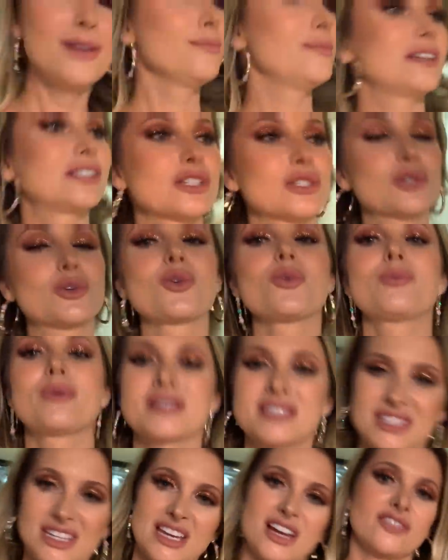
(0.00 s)
me desculpa
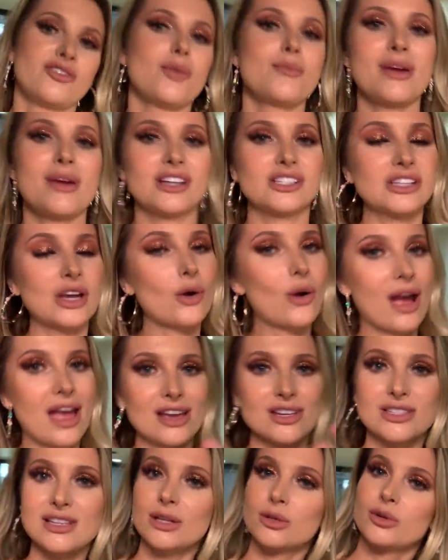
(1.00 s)
assim, eu vou me achar o
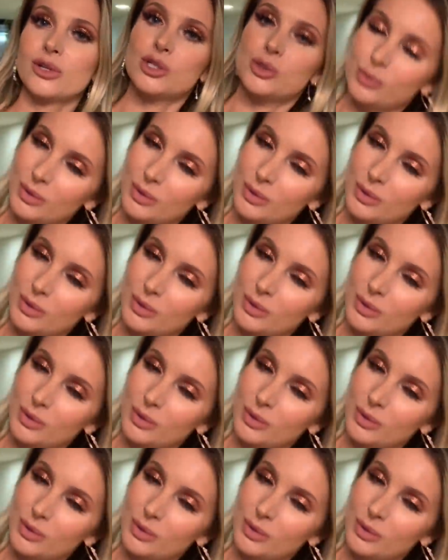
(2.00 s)
resto da noite